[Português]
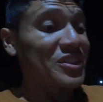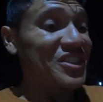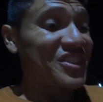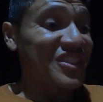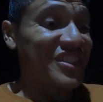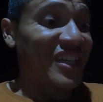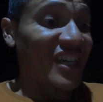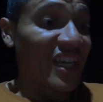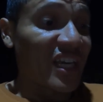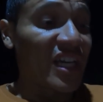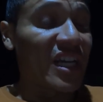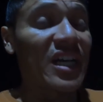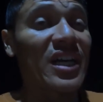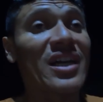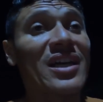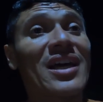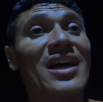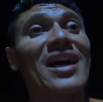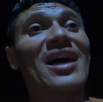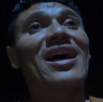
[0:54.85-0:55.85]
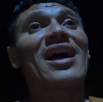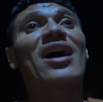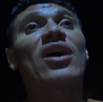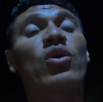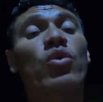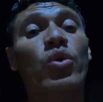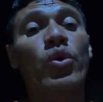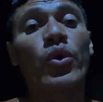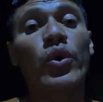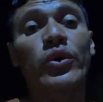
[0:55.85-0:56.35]
onde chega a, a
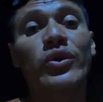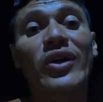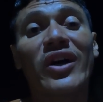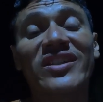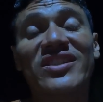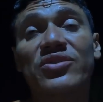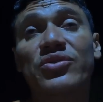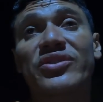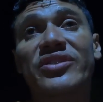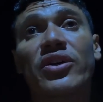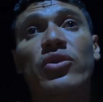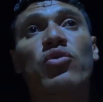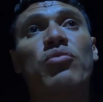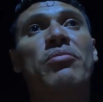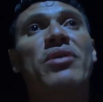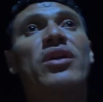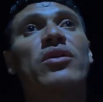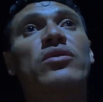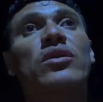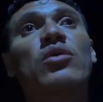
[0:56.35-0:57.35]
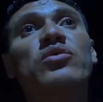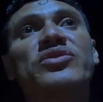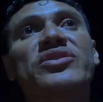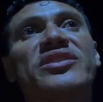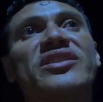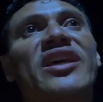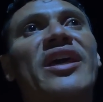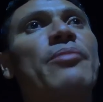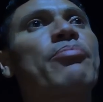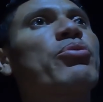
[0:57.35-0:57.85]
crueldade do ser humano. Não
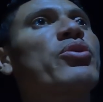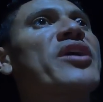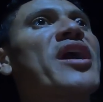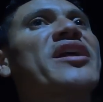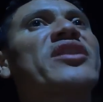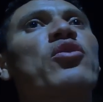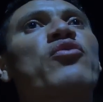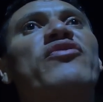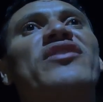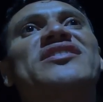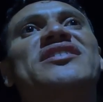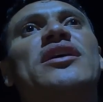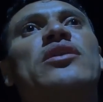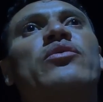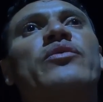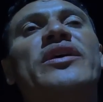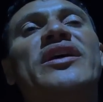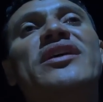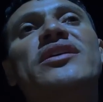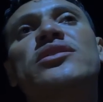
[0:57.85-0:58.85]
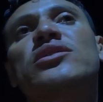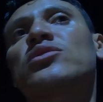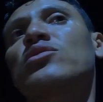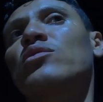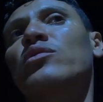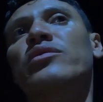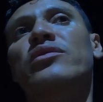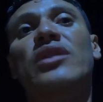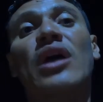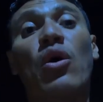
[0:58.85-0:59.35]
sei por que estão fazendo
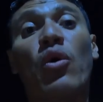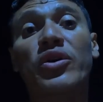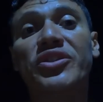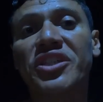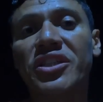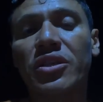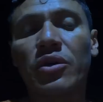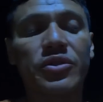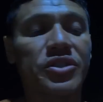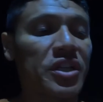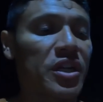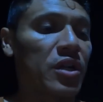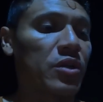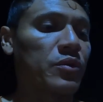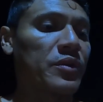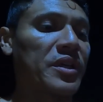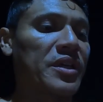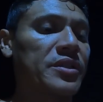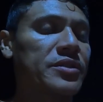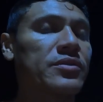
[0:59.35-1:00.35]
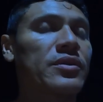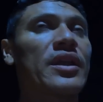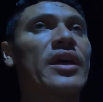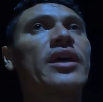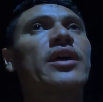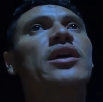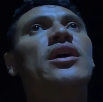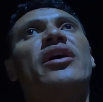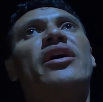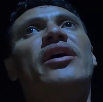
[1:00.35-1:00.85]
isso, da onde que estão tirando isso,
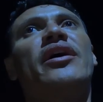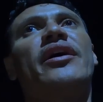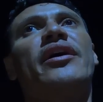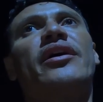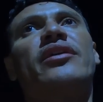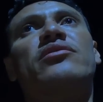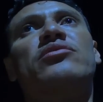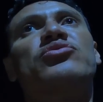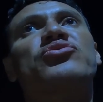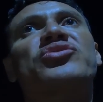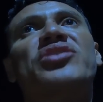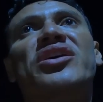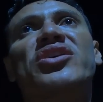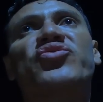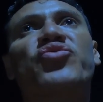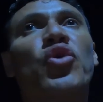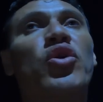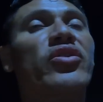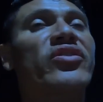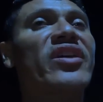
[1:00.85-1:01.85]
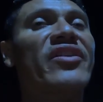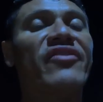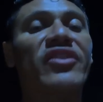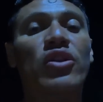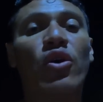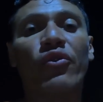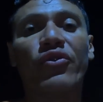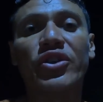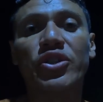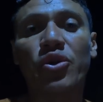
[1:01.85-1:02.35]
né? É, não sei se foi
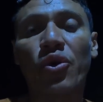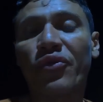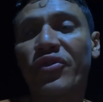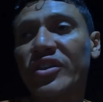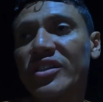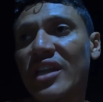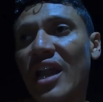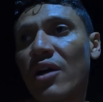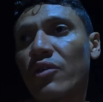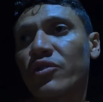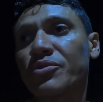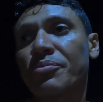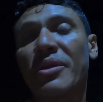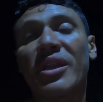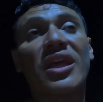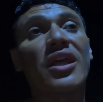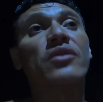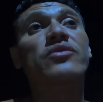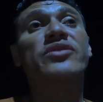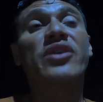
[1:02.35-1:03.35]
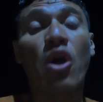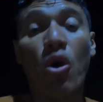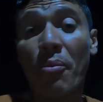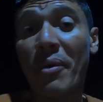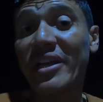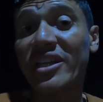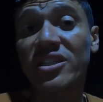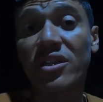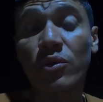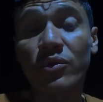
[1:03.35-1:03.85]
devido ao vídeo que eu fiz lá com os meninos,
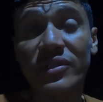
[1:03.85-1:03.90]
realmente